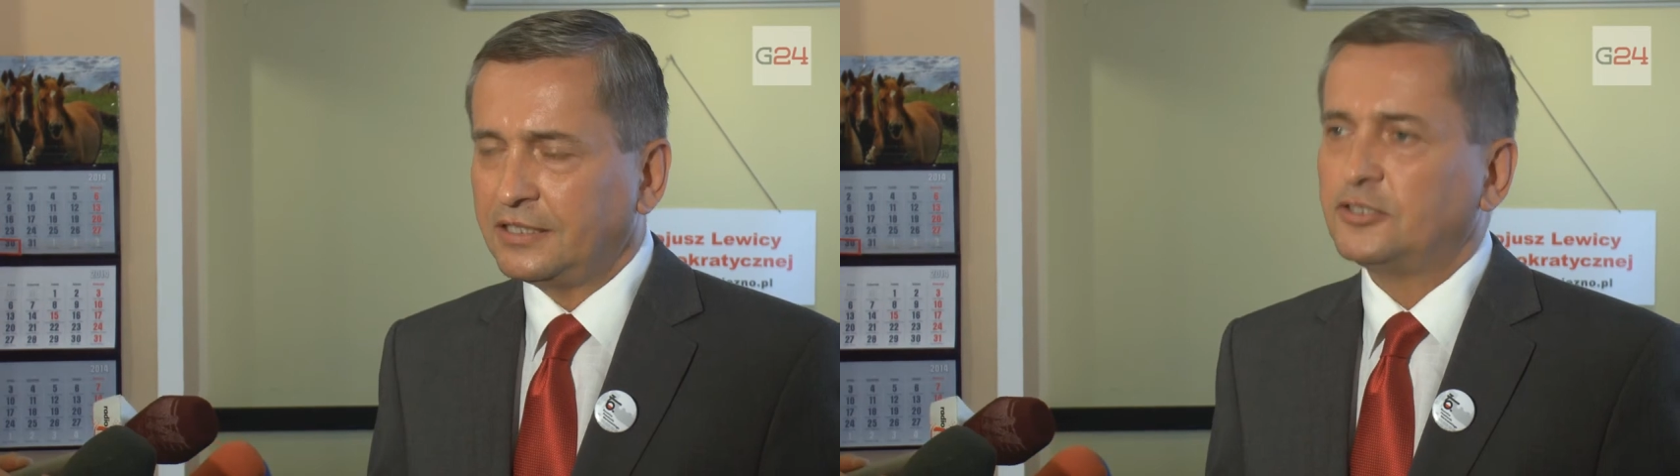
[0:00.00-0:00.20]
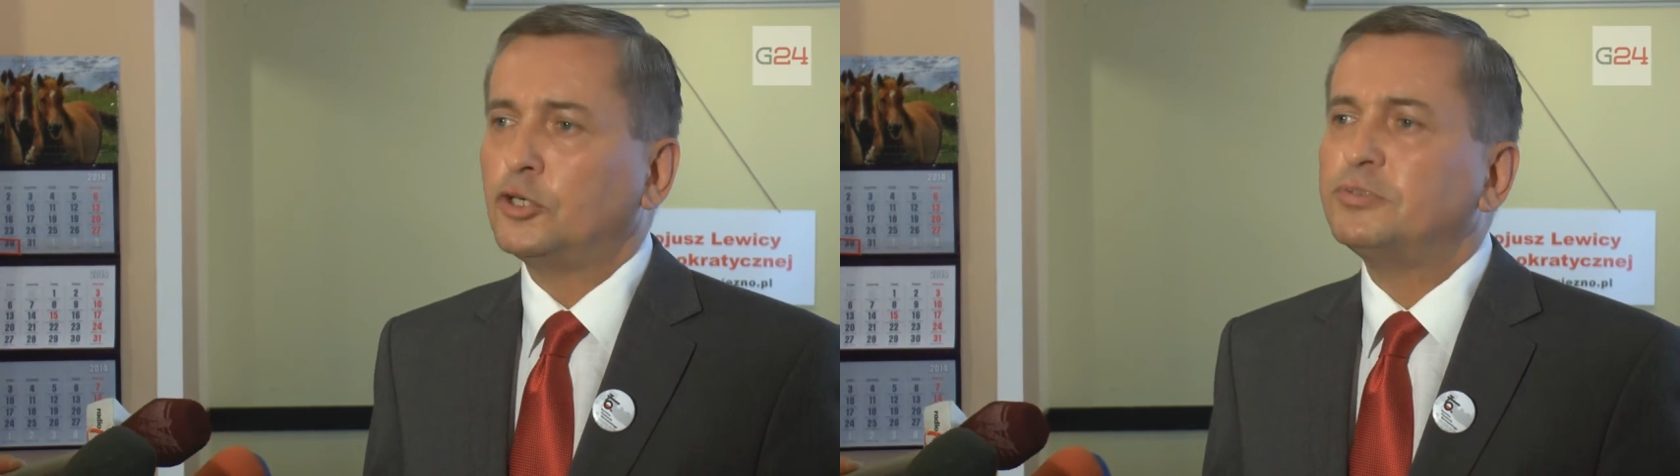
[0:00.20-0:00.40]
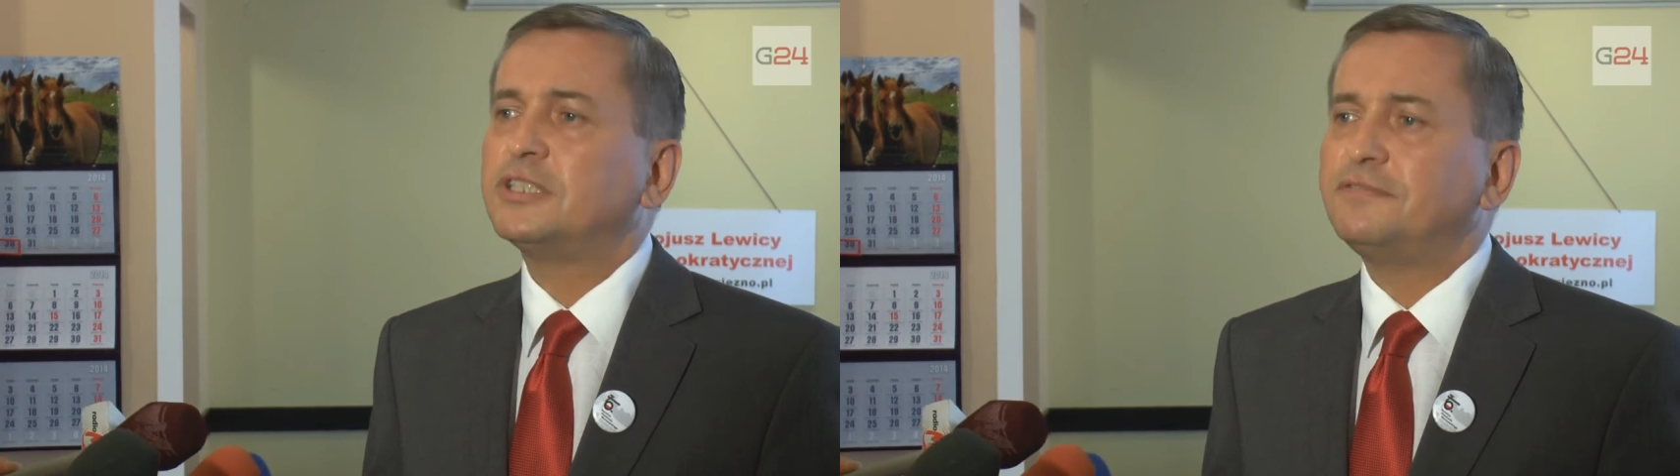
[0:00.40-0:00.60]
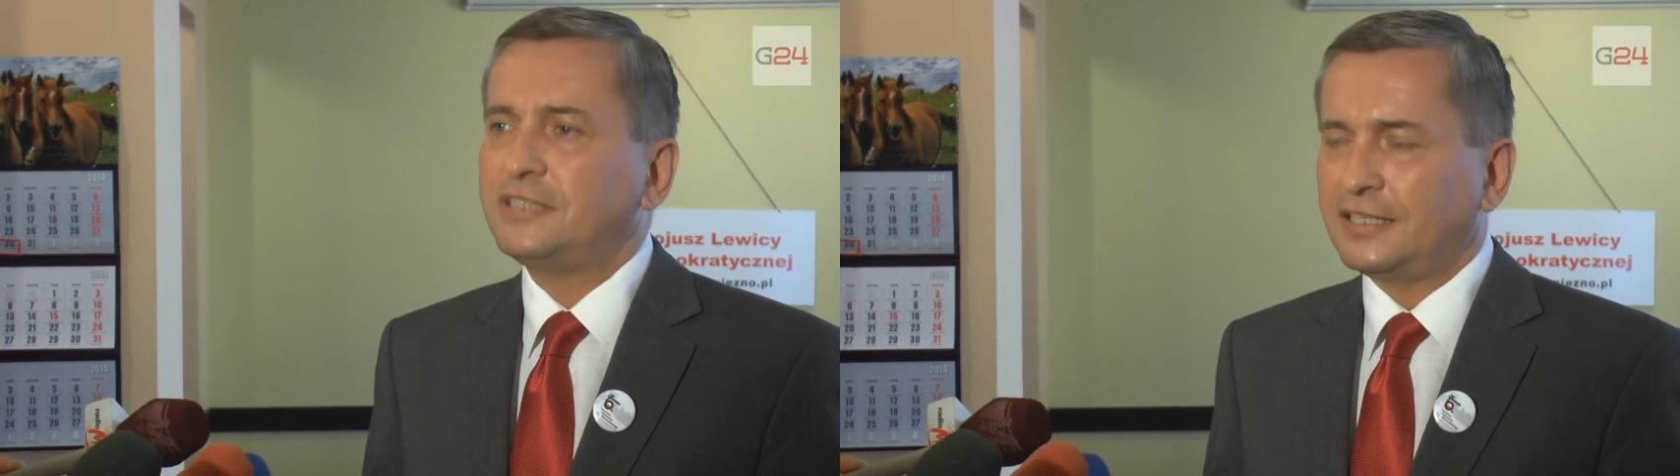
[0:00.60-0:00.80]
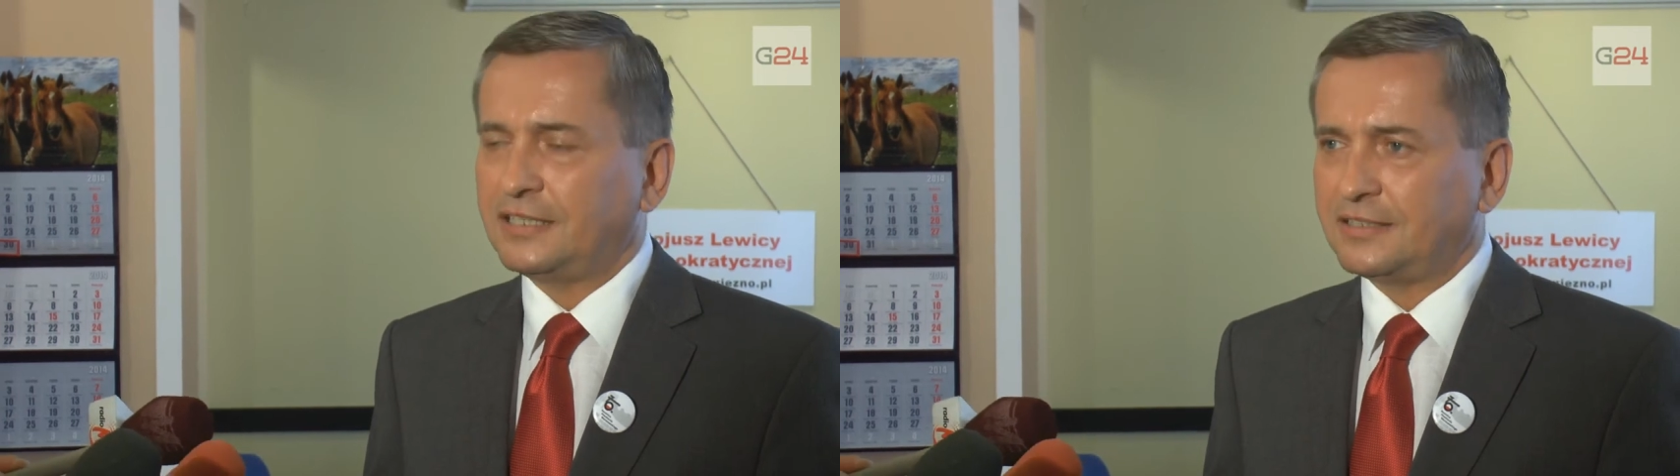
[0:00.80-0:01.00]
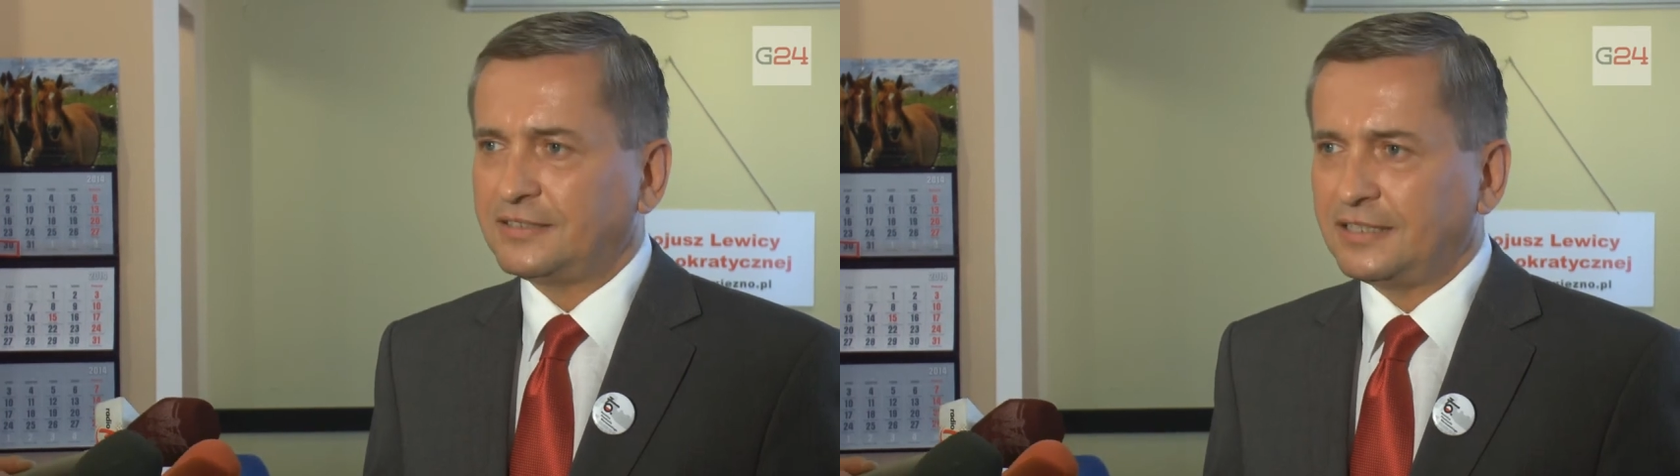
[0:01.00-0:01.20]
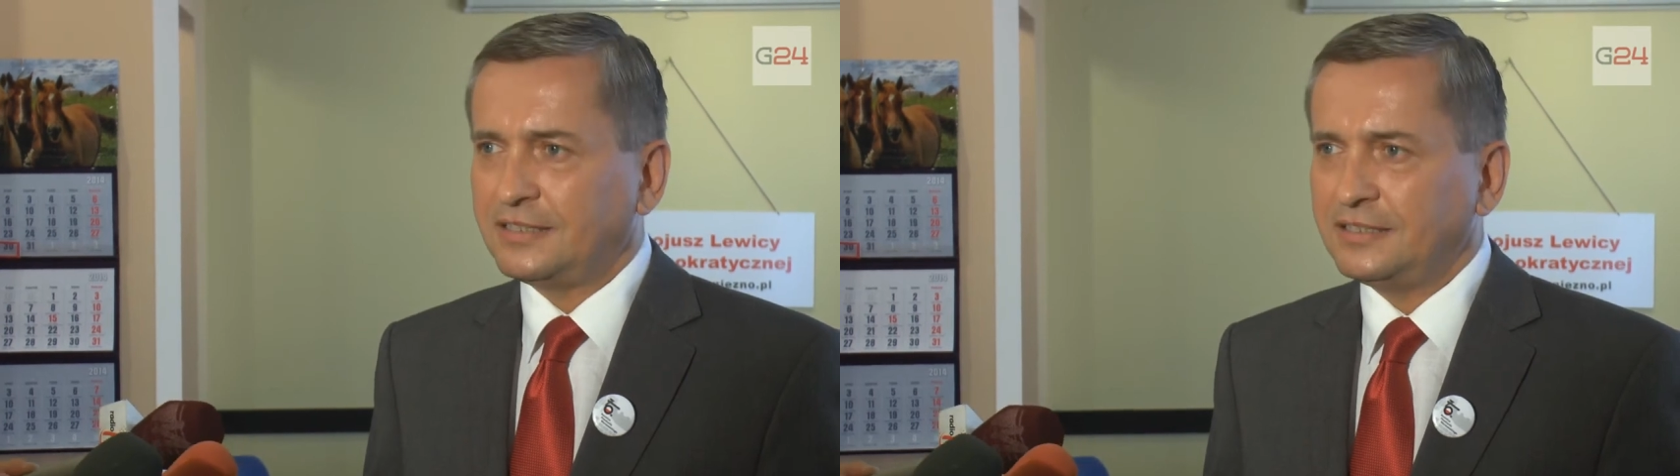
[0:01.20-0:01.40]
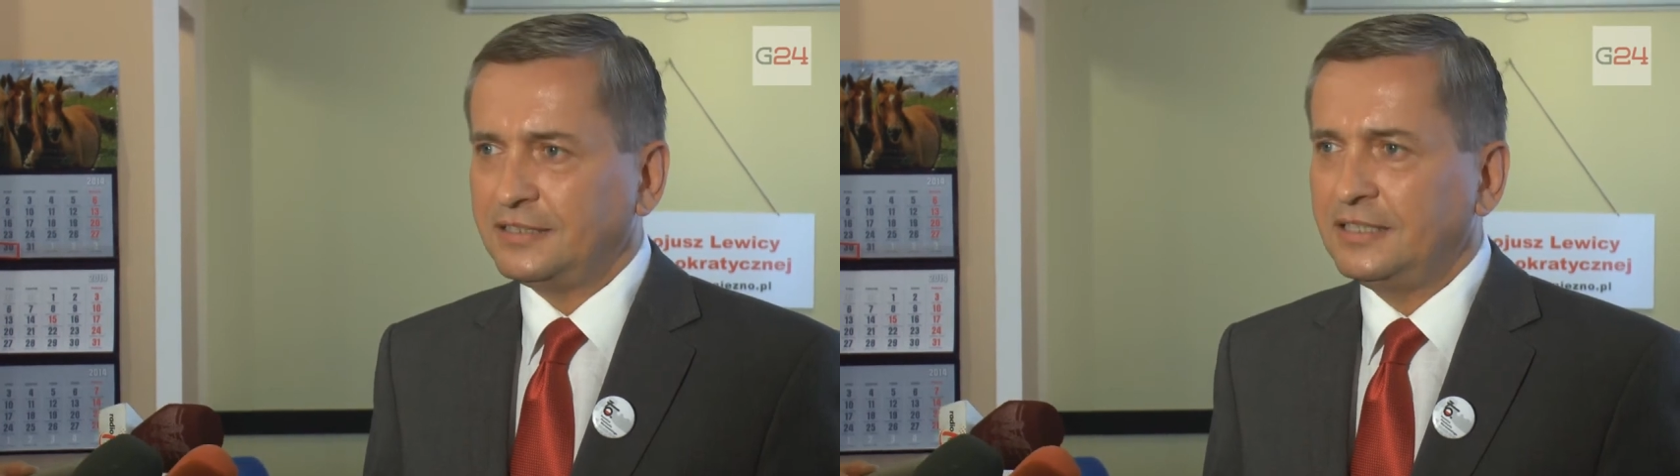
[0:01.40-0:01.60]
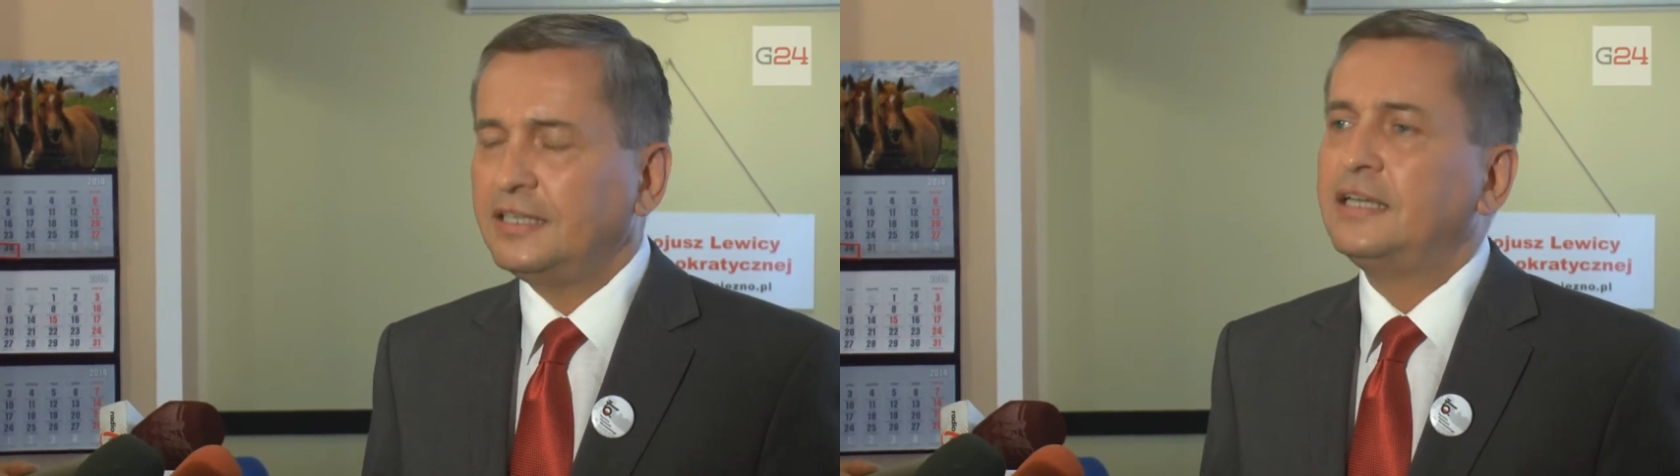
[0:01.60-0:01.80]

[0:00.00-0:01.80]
dobrze wynagradzanych